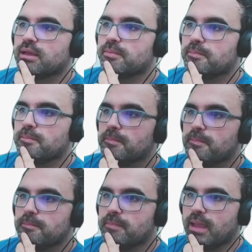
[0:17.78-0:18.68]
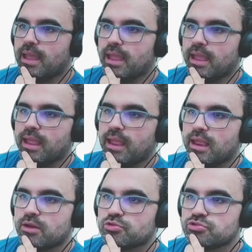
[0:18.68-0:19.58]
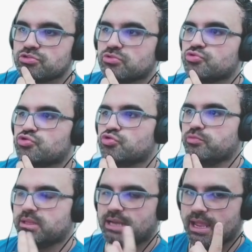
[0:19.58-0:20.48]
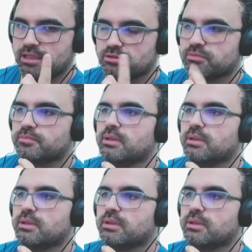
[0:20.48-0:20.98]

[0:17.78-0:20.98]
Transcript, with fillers: Menos o subtraindo.